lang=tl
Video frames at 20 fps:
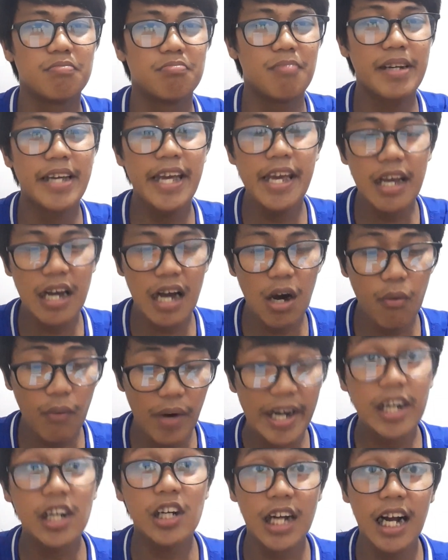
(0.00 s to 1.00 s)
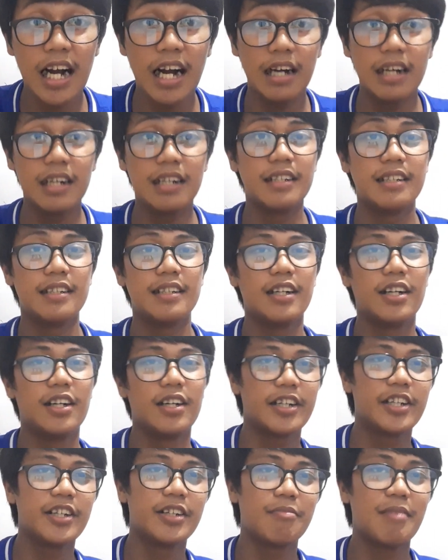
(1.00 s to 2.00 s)
maging aware ka.
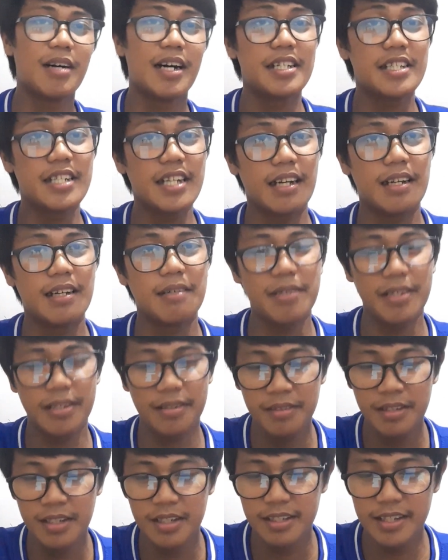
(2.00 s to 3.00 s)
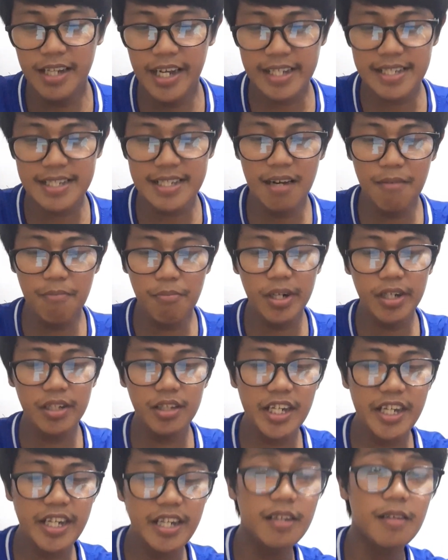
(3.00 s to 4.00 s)
Oh, uh, ah, yan mga chera. Next,
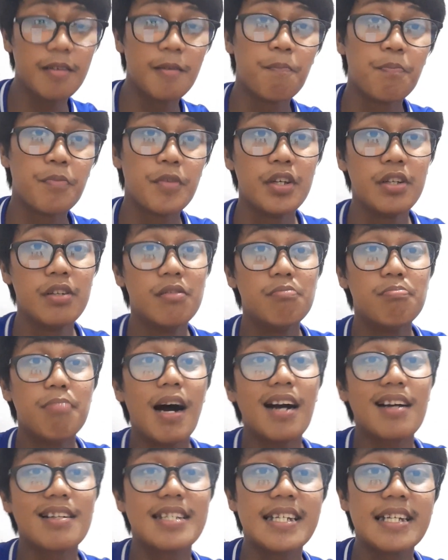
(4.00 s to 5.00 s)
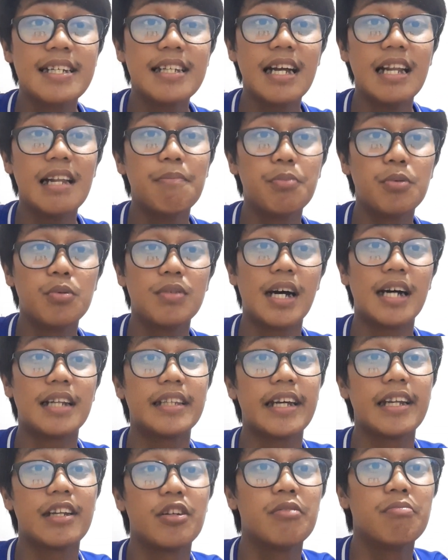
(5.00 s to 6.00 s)
number 3 yung back signal po
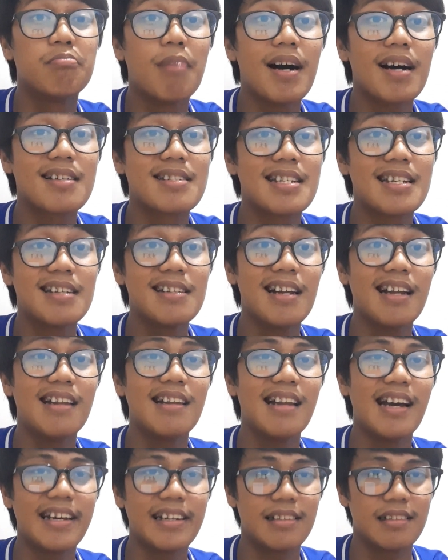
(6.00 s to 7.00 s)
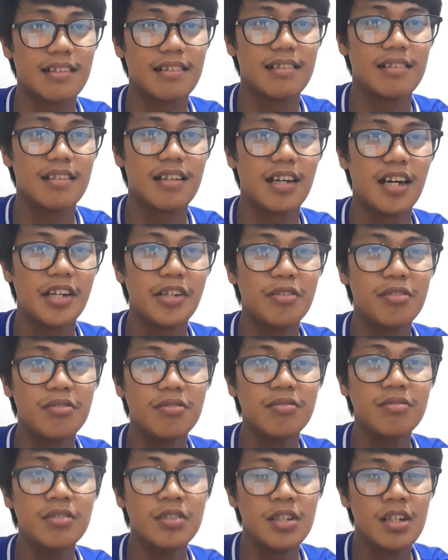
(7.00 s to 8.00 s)
natin, yung back signal light.
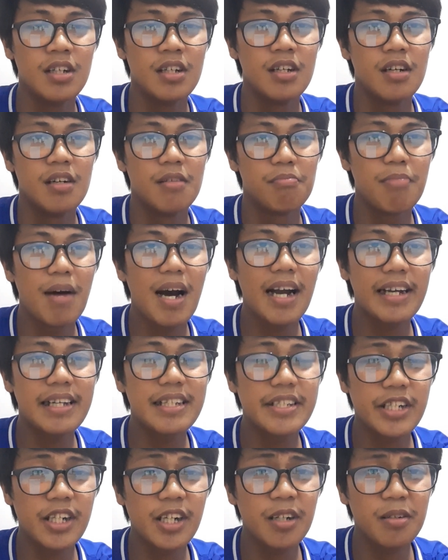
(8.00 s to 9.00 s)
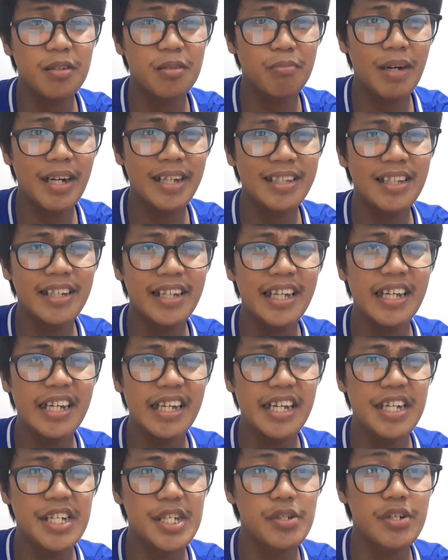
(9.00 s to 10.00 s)
Yung bakit sure, bakit naging
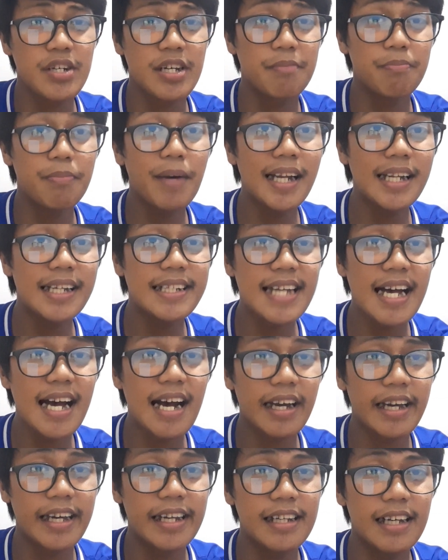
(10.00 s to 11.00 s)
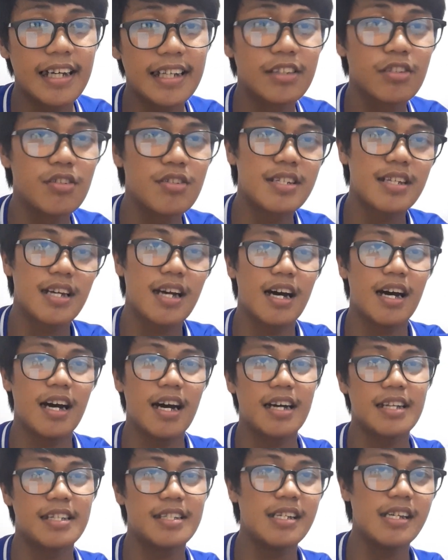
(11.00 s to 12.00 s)
issue yan? Para sa akin at dun
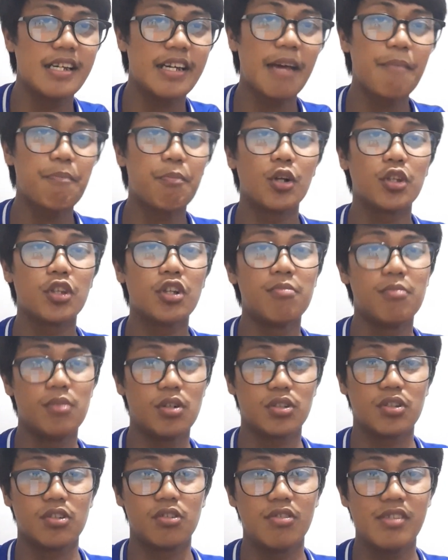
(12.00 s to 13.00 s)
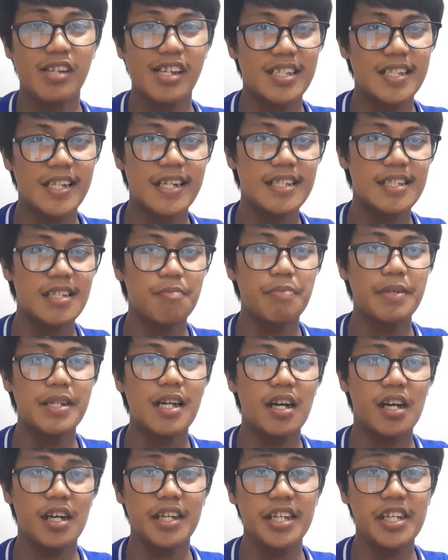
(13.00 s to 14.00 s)
sa si kay Potomoto, isa yan sa
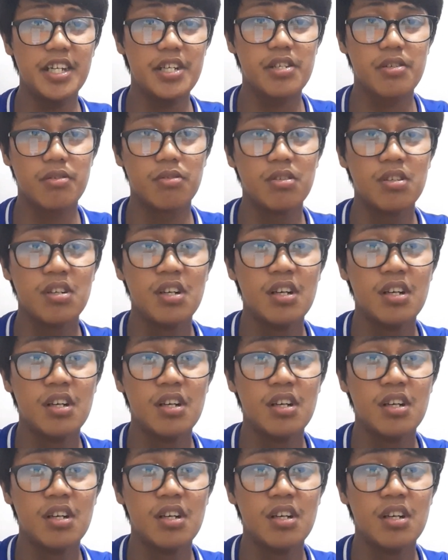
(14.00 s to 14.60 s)
pinaka-issue